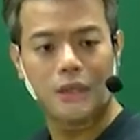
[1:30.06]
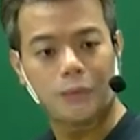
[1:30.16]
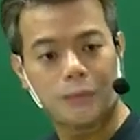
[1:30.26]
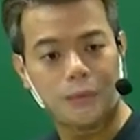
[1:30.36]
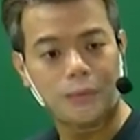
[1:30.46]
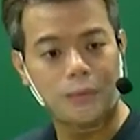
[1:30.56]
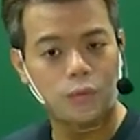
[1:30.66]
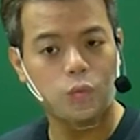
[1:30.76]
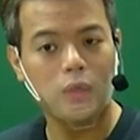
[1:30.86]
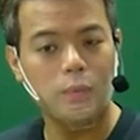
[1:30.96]
애라고요. 그래서
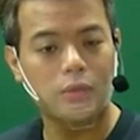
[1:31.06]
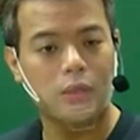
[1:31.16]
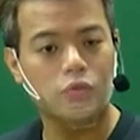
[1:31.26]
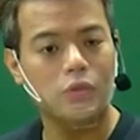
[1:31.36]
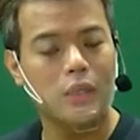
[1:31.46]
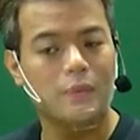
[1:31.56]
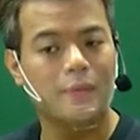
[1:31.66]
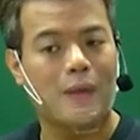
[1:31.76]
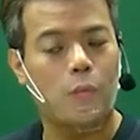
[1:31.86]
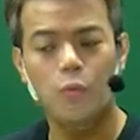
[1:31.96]
충당부채랑 충당금을
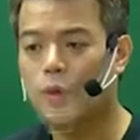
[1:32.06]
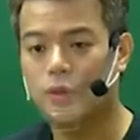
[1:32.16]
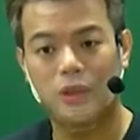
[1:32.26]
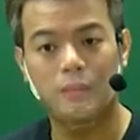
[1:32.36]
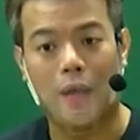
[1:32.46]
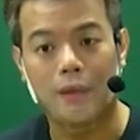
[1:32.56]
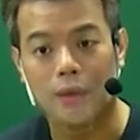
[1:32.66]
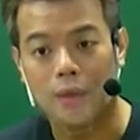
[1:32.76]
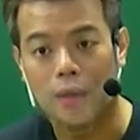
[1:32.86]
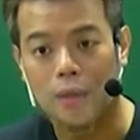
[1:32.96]
막 혼용해서 쓰시면 안
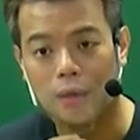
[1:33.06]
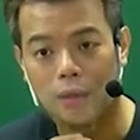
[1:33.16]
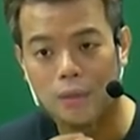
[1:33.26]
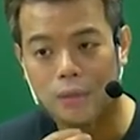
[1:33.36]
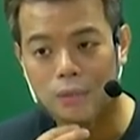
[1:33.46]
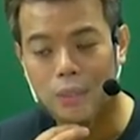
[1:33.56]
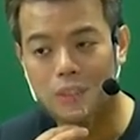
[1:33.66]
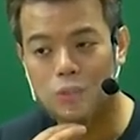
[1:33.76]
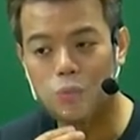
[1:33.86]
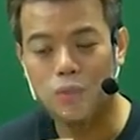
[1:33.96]
돼.
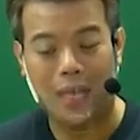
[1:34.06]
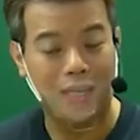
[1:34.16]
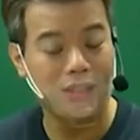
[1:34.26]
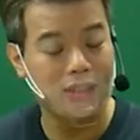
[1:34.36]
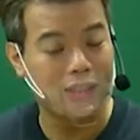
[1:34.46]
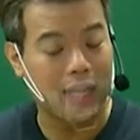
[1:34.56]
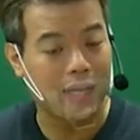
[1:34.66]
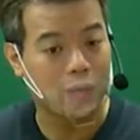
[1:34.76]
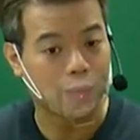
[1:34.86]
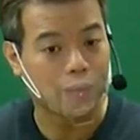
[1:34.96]
사실 성격이 다른
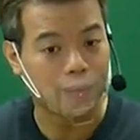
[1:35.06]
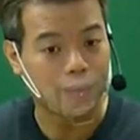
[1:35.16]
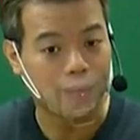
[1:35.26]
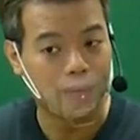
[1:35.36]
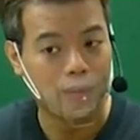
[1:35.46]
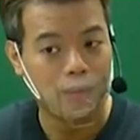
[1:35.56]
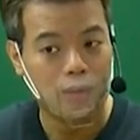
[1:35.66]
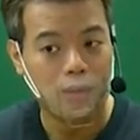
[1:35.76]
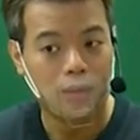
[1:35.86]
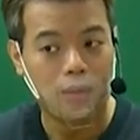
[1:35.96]
애라고요.
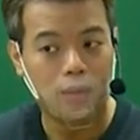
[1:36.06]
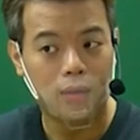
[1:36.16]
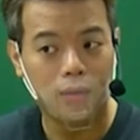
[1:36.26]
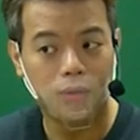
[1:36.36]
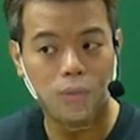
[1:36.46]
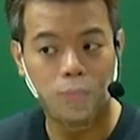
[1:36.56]
그쵸?